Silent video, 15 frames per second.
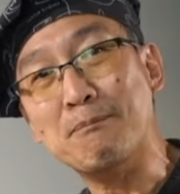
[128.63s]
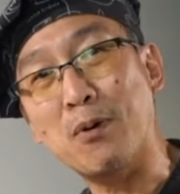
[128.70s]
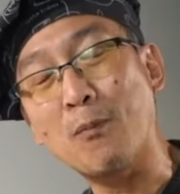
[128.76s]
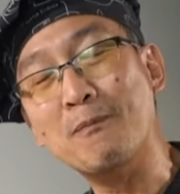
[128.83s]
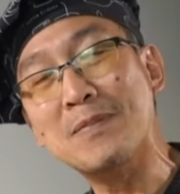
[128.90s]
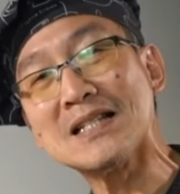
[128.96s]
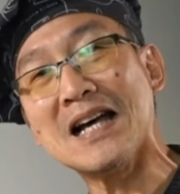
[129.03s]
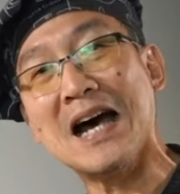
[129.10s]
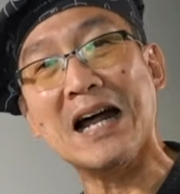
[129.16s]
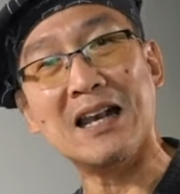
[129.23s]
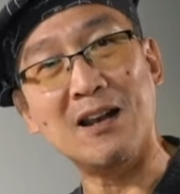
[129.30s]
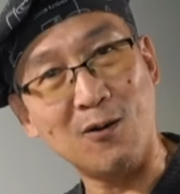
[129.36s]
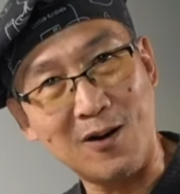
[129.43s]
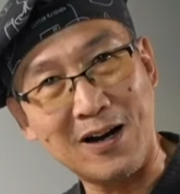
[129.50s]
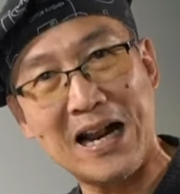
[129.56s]
ปมประสาท
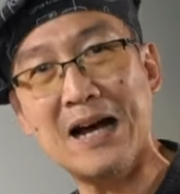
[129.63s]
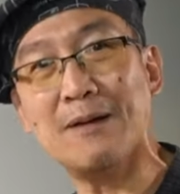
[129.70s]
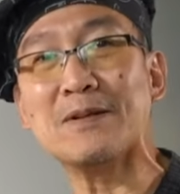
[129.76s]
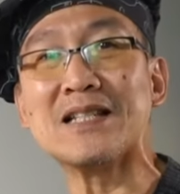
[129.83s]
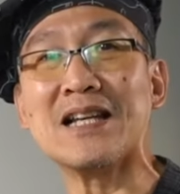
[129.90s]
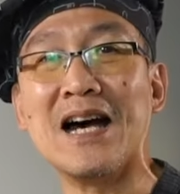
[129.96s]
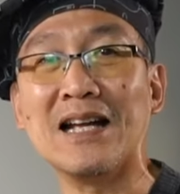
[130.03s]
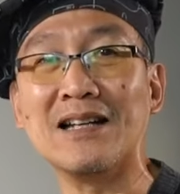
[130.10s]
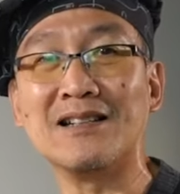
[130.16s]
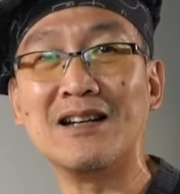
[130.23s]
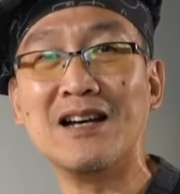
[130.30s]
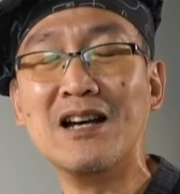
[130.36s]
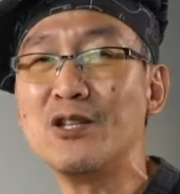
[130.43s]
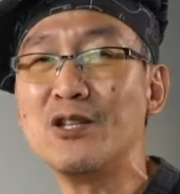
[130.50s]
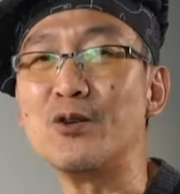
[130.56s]
แล้วก็รากประสาท
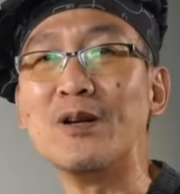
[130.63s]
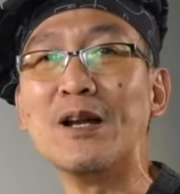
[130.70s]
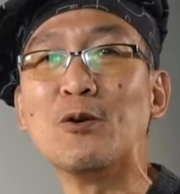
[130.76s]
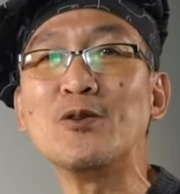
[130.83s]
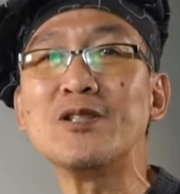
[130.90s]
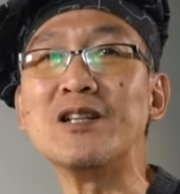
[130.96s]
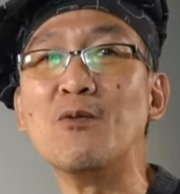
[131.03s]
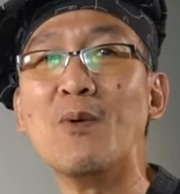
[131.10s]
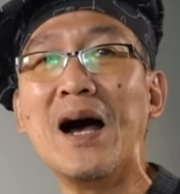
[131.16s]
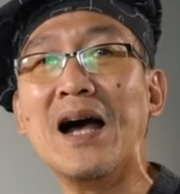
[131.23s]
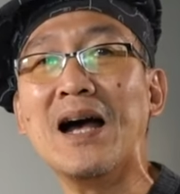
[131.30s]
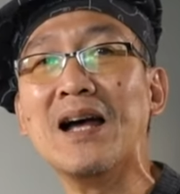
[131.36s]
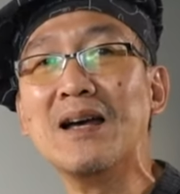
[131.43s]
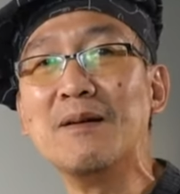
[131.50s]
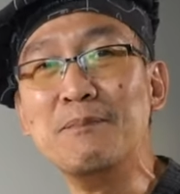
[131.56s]
จนเรารู้สึกว่า
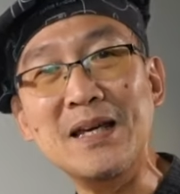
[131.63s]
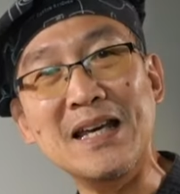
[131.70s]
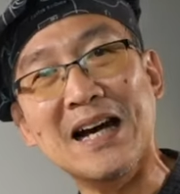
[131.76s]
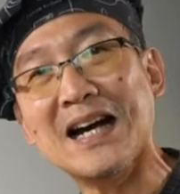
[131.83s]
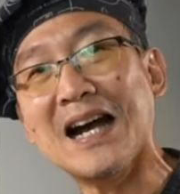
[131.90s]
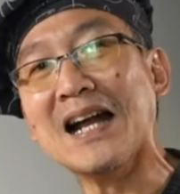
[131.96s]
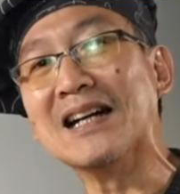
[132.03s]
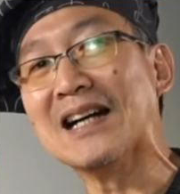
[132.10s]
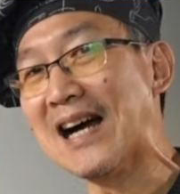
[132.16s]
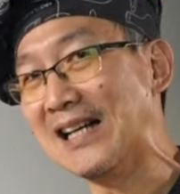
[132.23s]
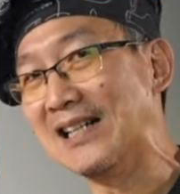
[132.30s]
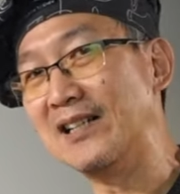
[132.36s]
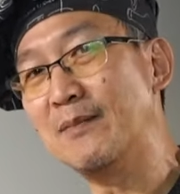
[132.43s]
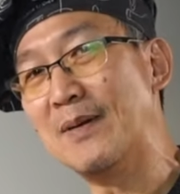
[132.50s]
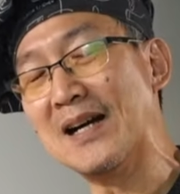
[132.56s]
มีอาการคั
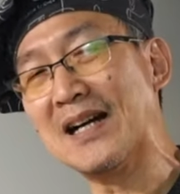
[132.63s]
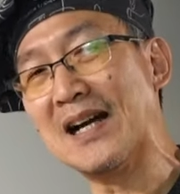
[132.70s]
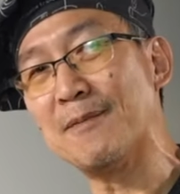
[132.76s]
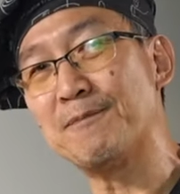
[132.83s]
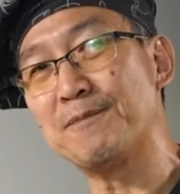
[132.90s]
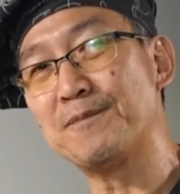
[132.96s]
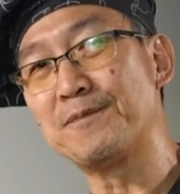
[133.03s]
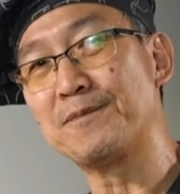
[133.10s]
นขึ้นมาครับ